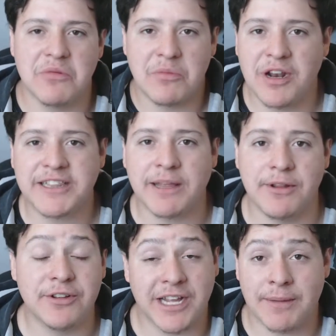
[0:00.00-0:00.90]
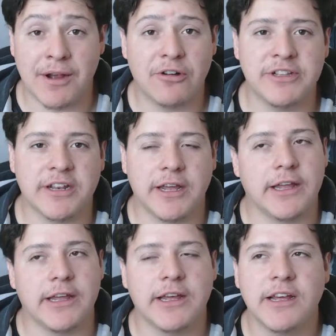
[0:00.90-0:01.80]
no me molesta, menos de que me acosen,
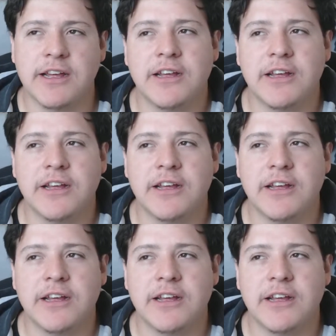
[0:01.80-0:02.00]
que